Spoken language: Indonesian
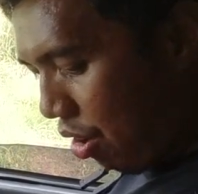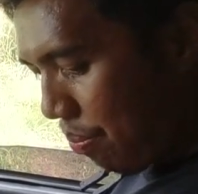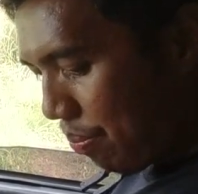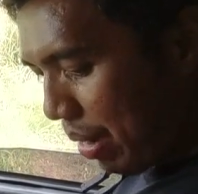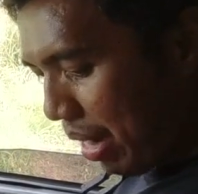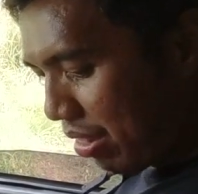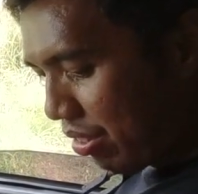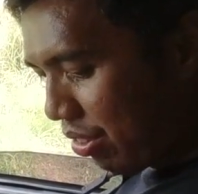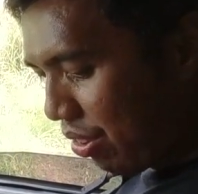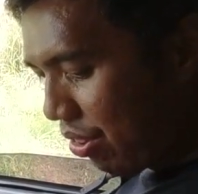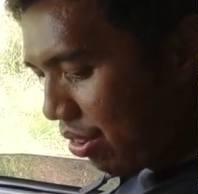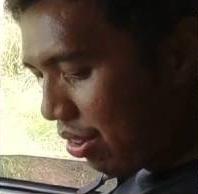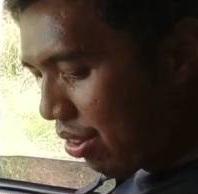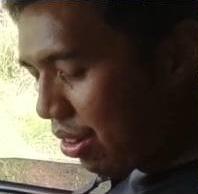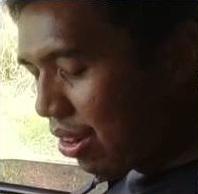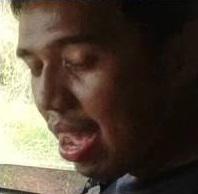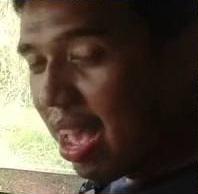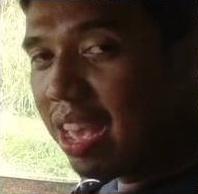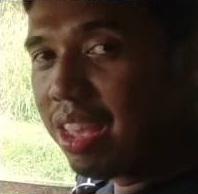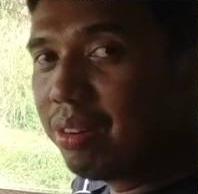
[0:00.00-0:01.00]

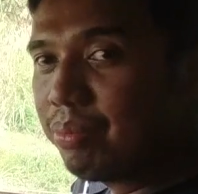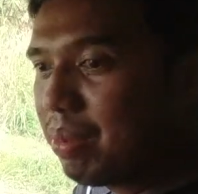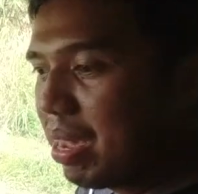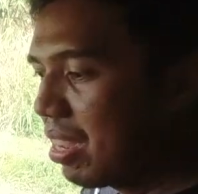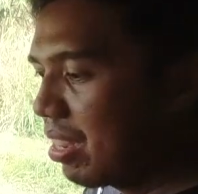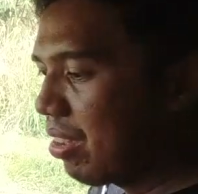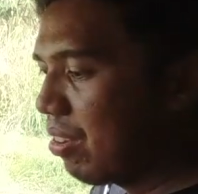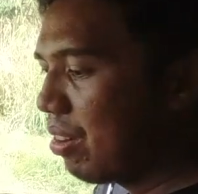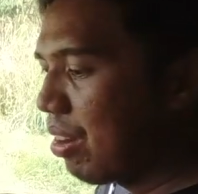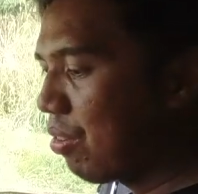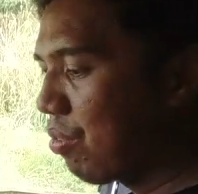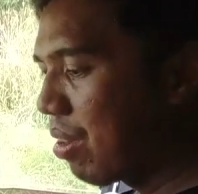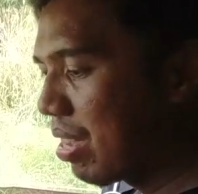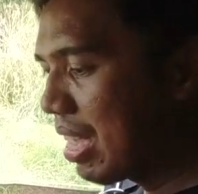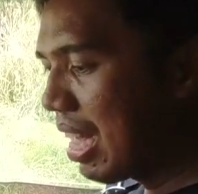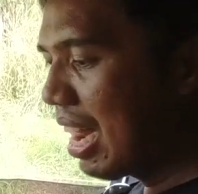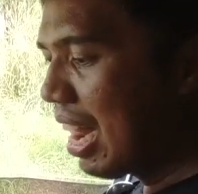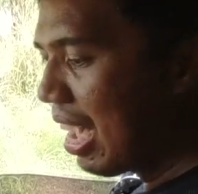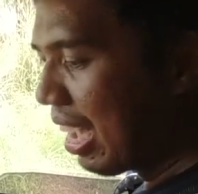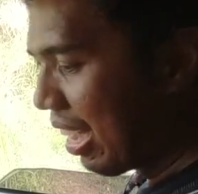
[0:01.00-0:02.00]
kompresor ARB-nya udah gue
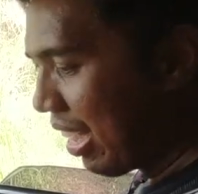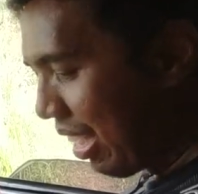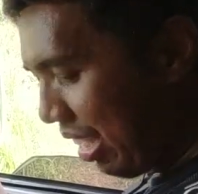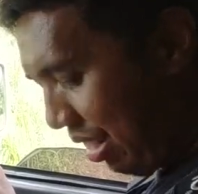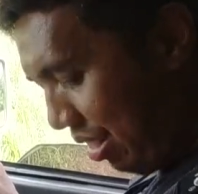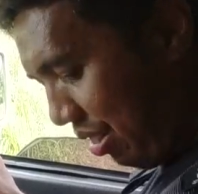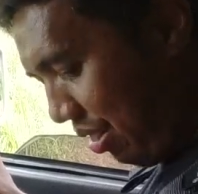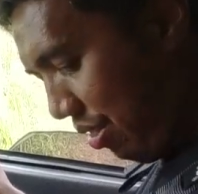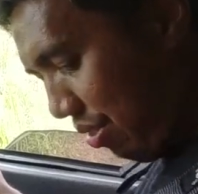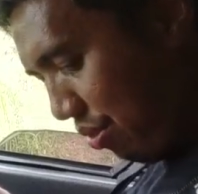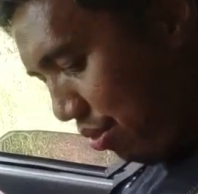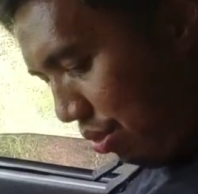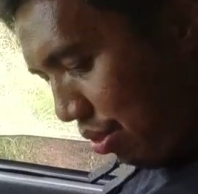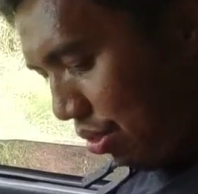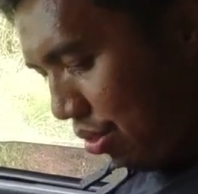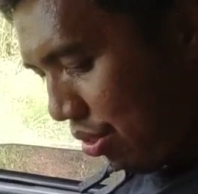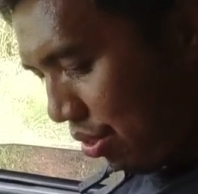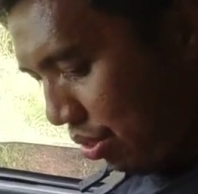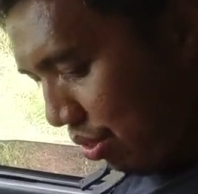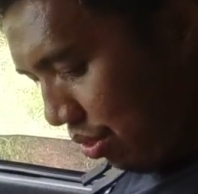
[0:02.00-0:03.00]
nyalain
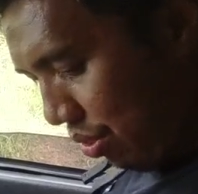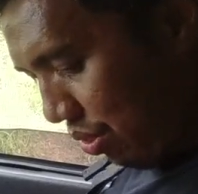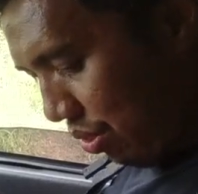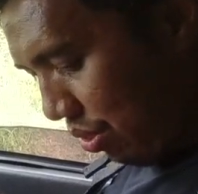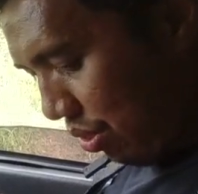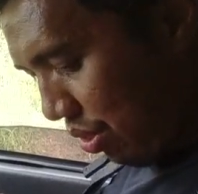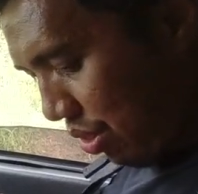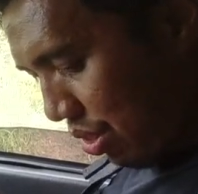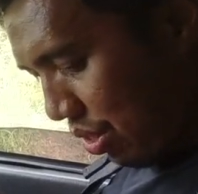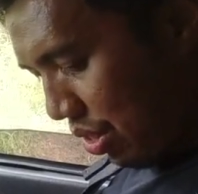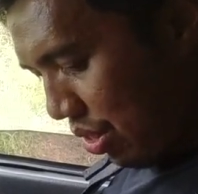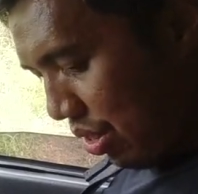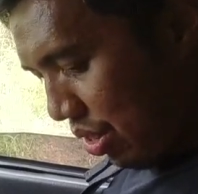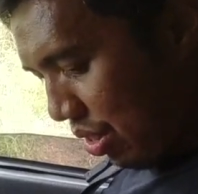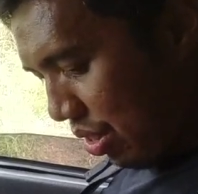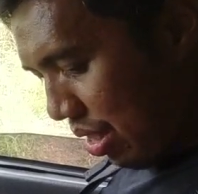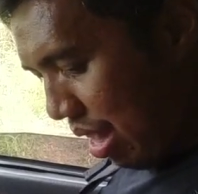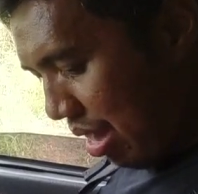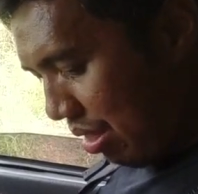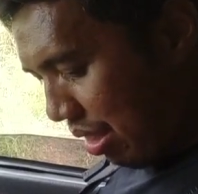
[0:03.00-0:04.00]
untuk
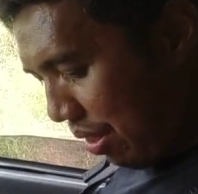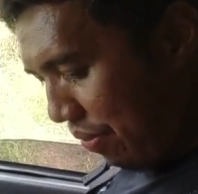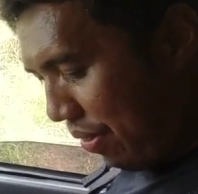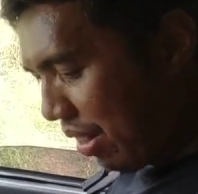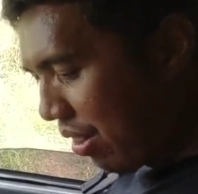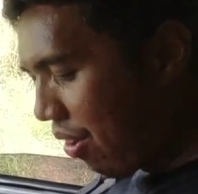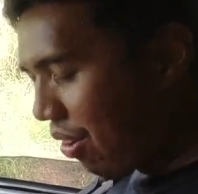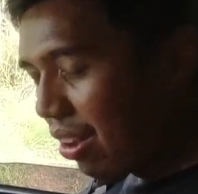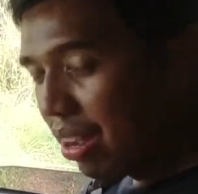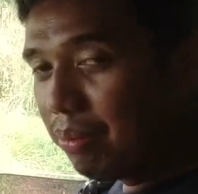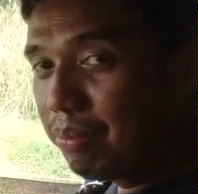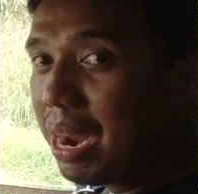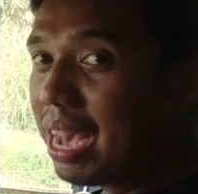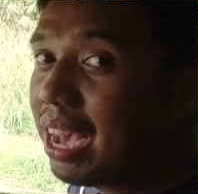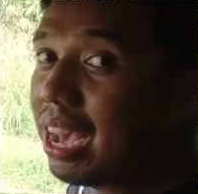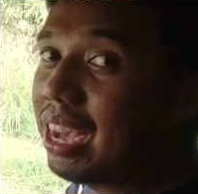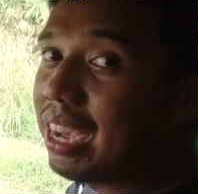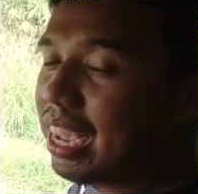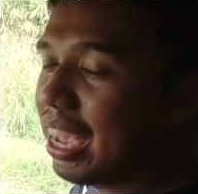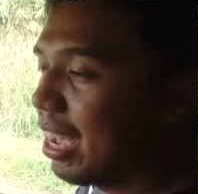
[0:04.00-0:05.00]
aktifin locker
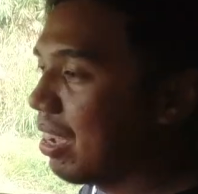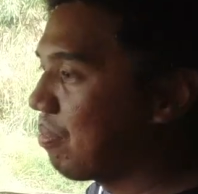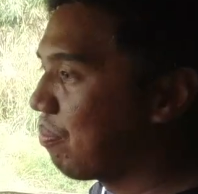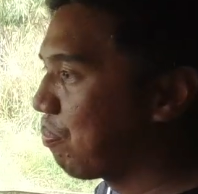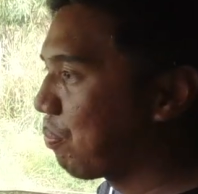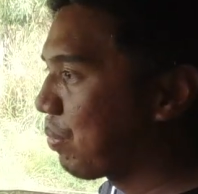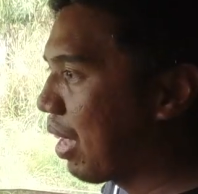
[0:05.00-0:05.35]
belakang ya.